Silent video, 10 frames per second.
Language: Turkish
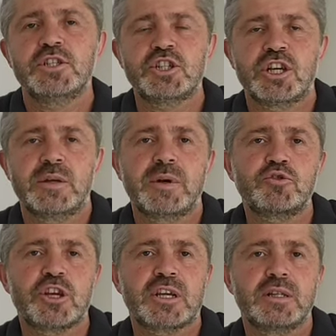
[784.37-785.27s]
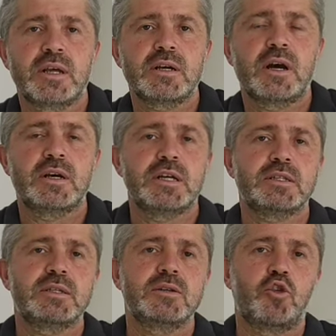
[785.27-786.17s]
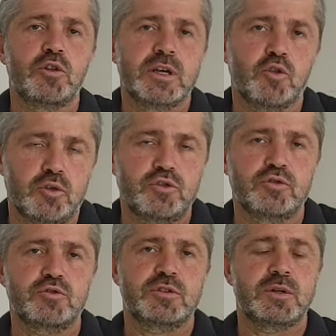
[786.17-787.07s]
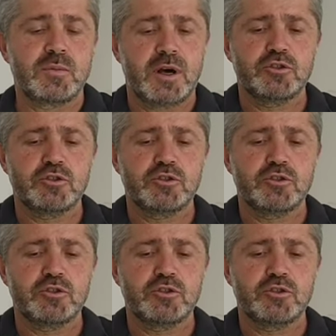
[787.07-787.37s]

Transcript: Şişeleme bu şekilde gayet kolay oluyor dostlarım.